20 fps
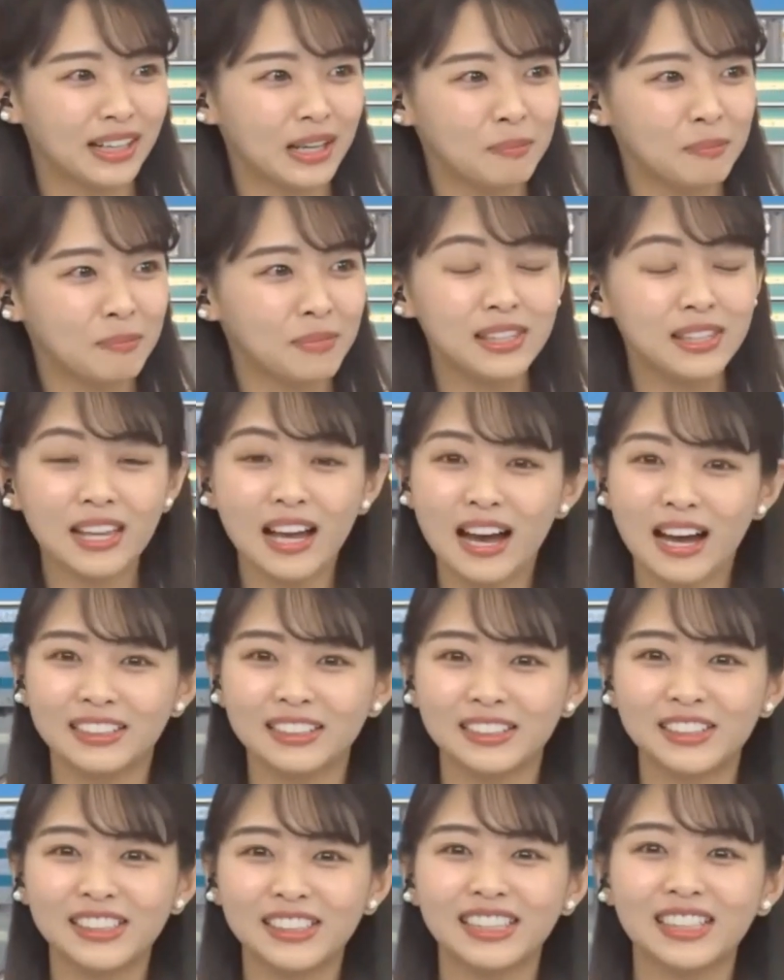みんな
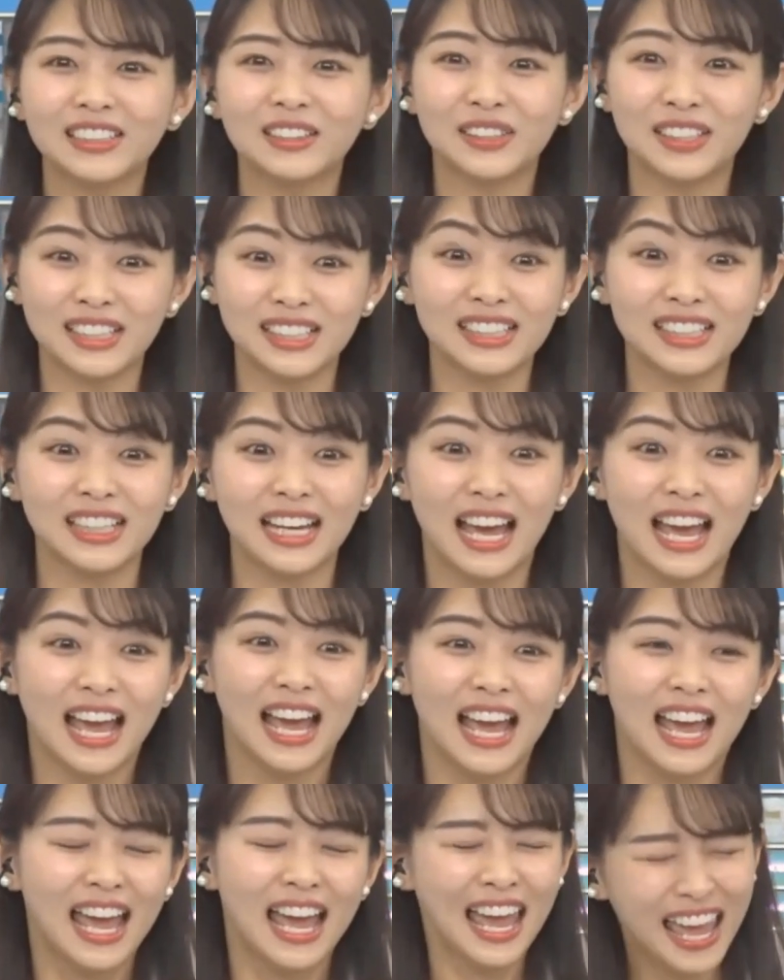外した時に「
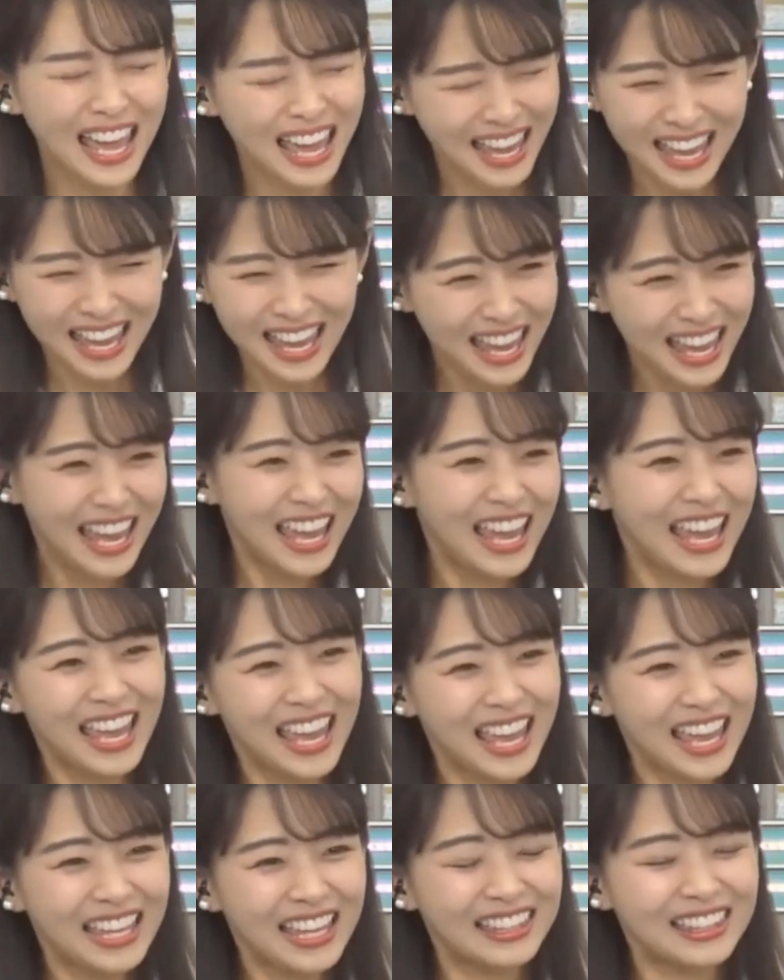
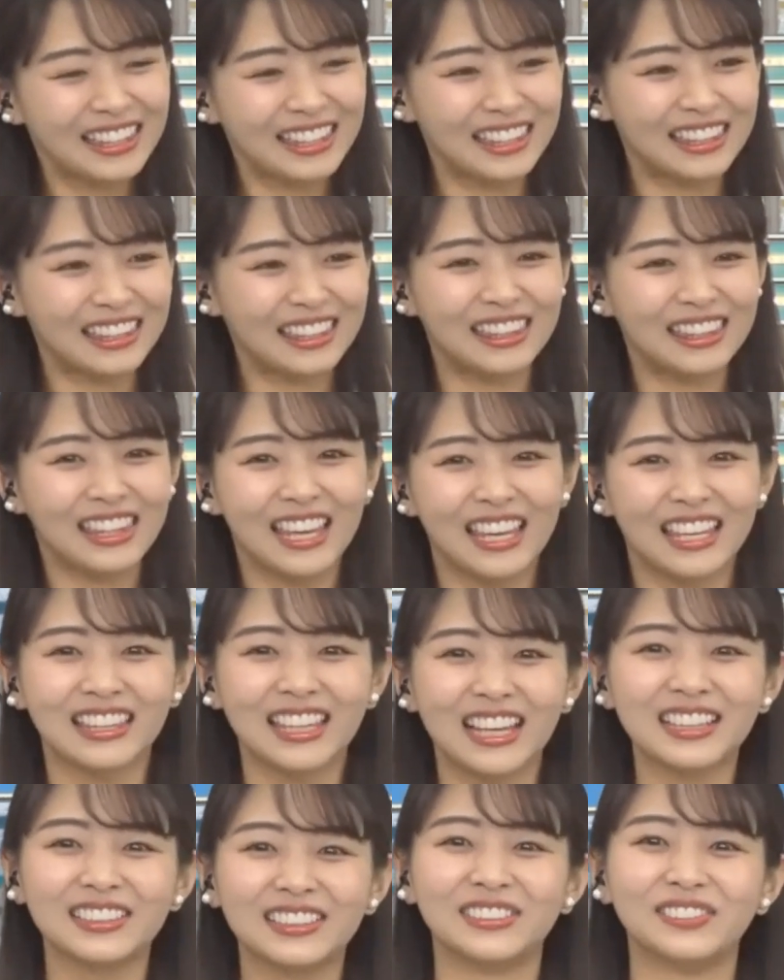へー!」って
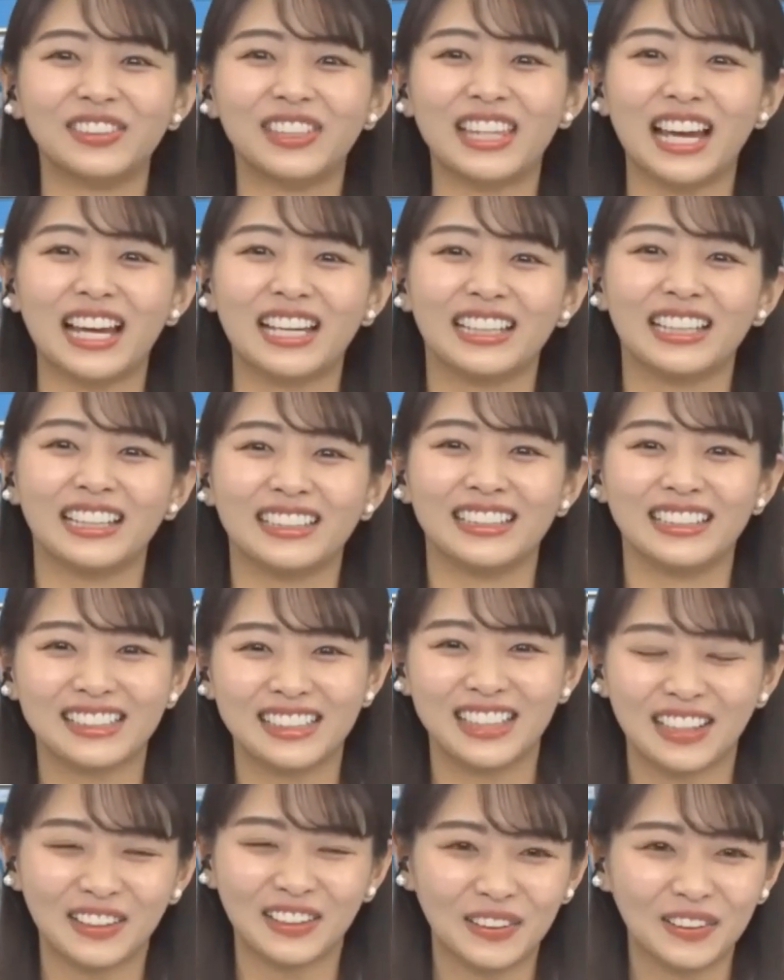なるみたいなんで
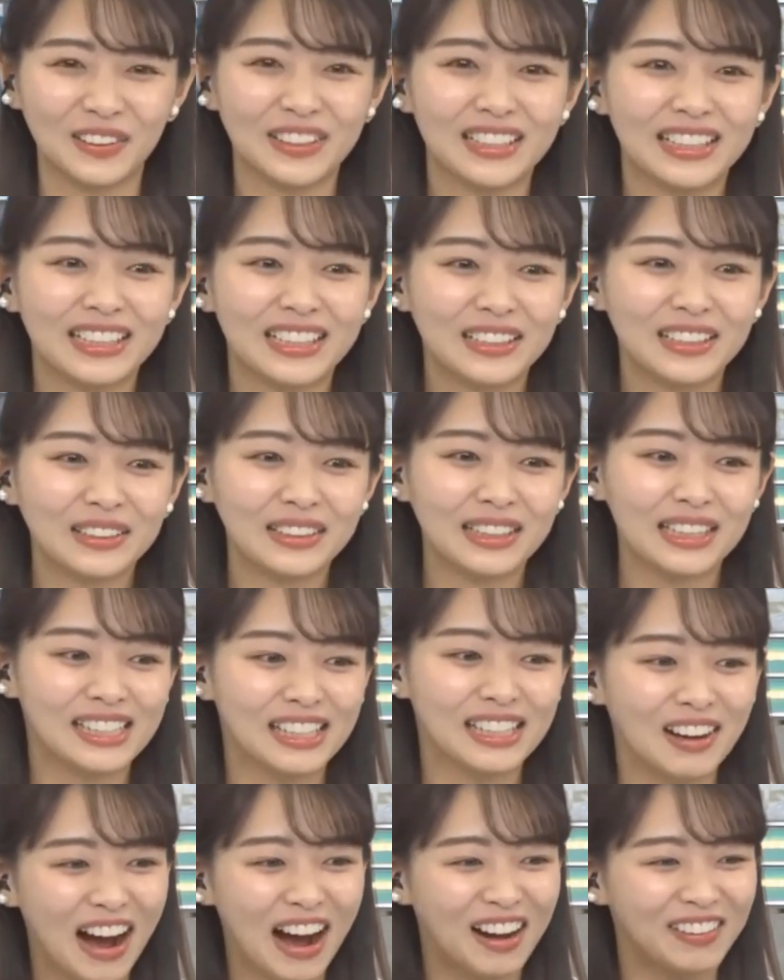すけど
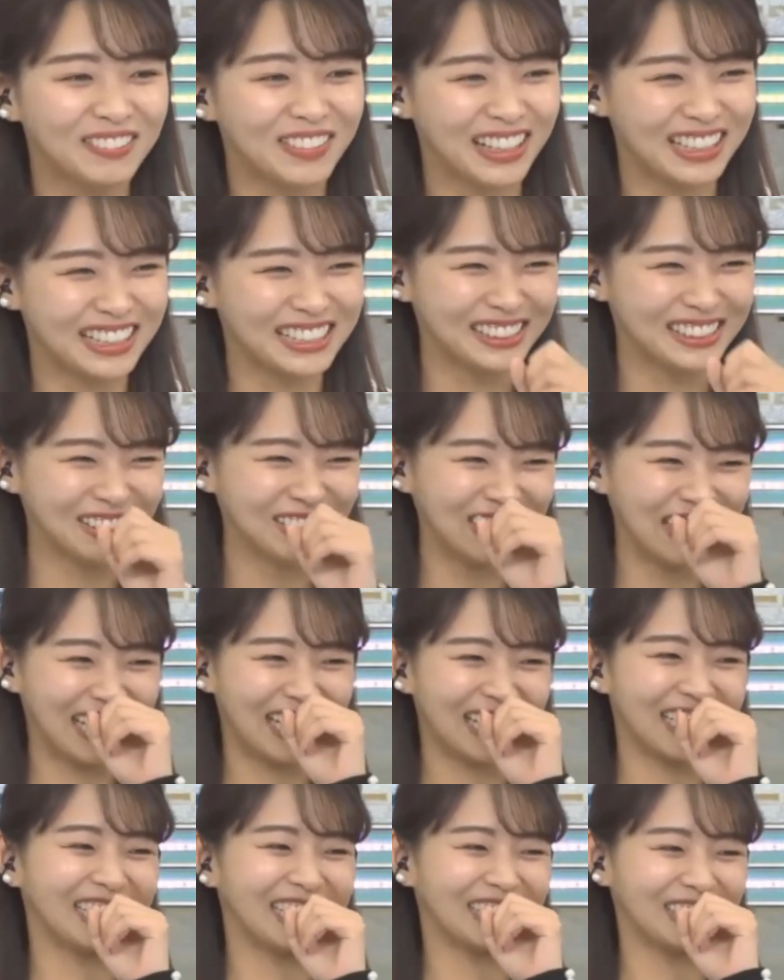私はあんまりそう
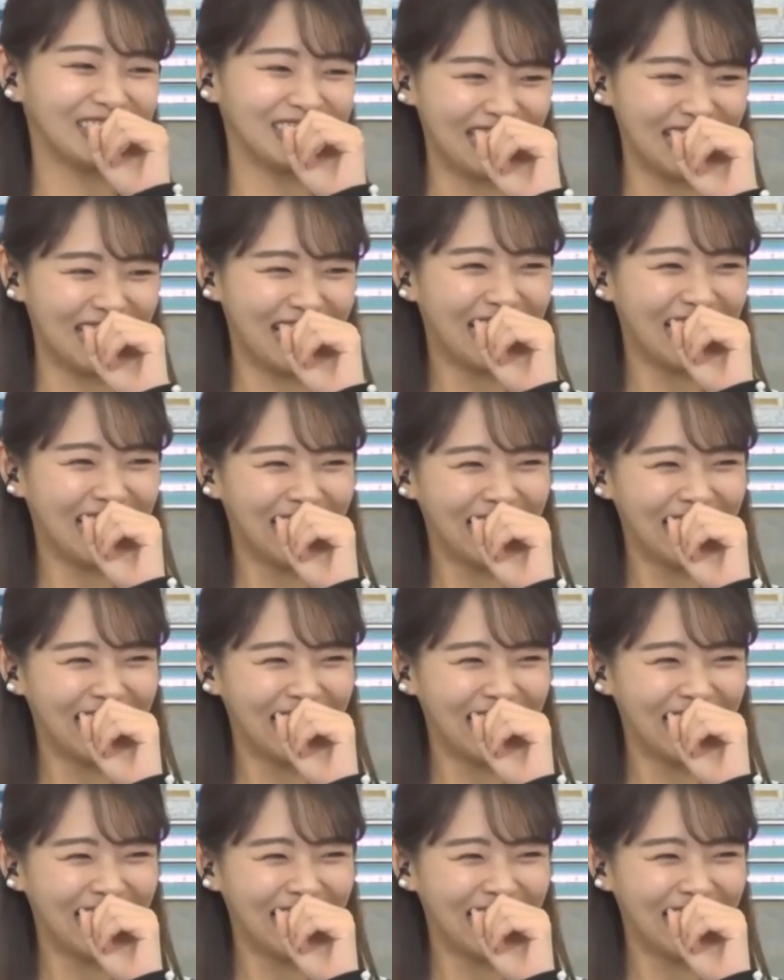ならなくて。